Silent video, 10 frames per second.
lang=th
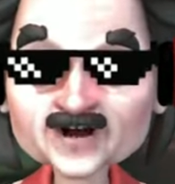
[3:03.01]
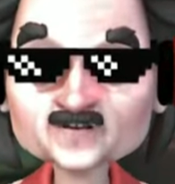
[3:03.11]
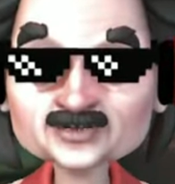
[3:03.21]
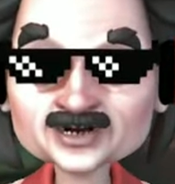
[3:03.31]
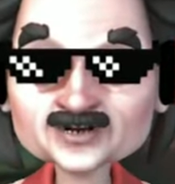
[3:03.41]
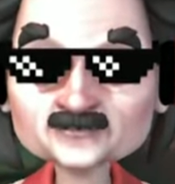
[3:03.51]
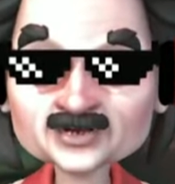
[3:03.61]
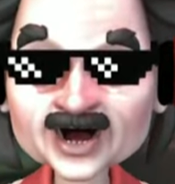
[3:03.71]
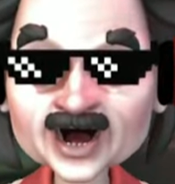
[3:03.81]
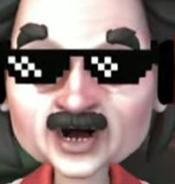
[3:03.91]
ฟีเกม
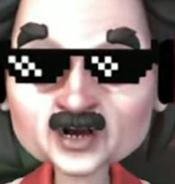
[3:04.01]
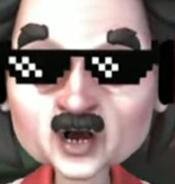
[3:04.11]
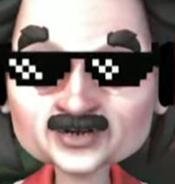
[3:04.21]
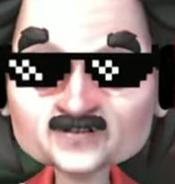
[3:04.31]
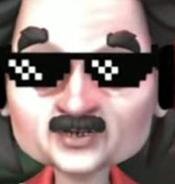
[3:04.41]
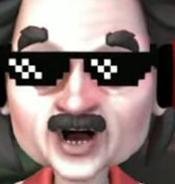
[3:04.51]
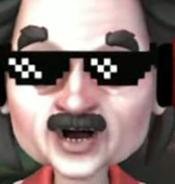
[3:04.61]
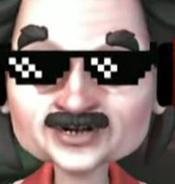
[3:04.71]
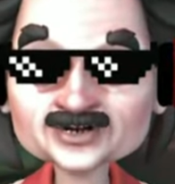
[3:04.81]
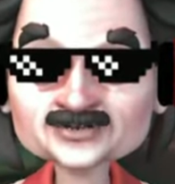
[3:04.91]
เข้าก็เรียบร้อย
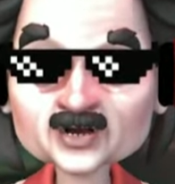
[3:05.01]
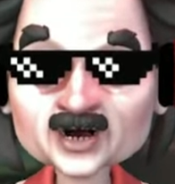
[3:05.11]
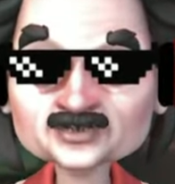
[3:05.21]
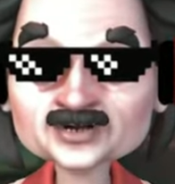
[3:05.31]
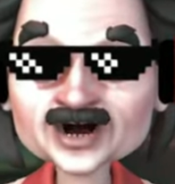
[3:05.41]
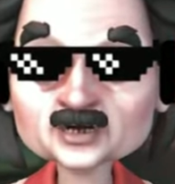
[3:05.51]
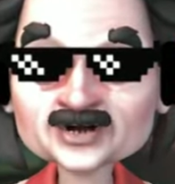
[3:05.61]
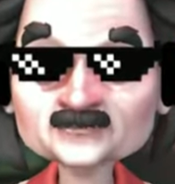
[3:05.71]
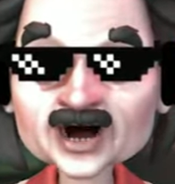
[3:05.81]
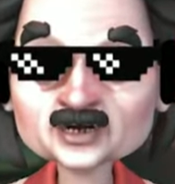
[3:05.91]
นะม้วนเสือกลับ
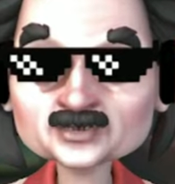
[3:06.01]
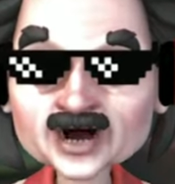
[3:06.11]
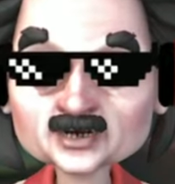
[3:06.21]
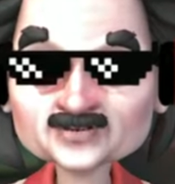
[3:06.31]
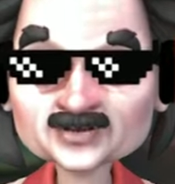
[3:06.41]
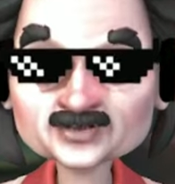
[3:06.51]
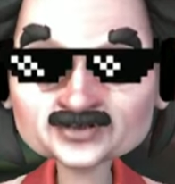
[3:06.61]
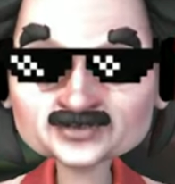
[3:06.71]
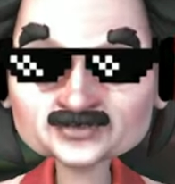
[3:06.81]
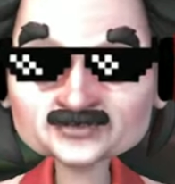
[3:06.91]
บ้านนอนได้เลยนะ
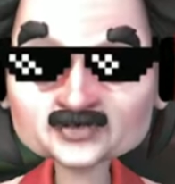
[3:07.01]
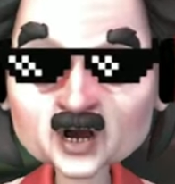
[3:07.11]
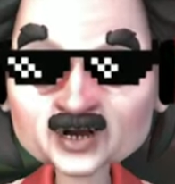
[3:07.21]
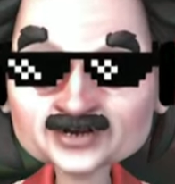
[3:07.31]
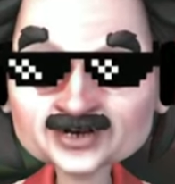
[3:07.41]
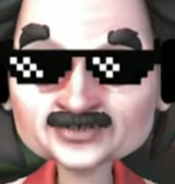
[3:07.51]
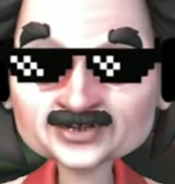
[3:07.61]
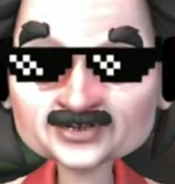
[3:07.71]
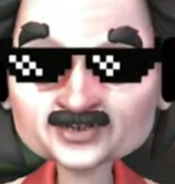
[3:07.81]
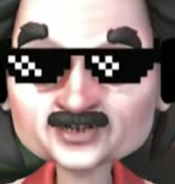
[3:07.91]
ดวงยังดี
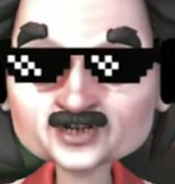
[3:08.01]
นะ